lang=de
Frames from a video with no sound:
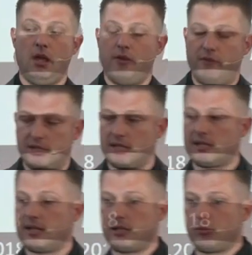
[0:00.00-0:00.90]
Wenn Sie das
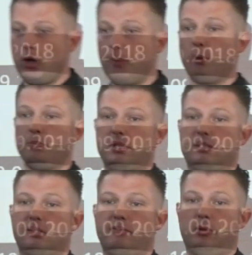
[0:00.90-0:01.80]
Ganze im Shop
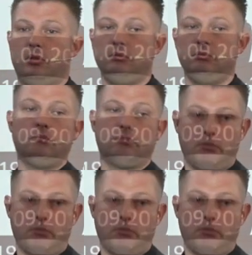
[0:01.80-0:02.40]
umsetzen wollen,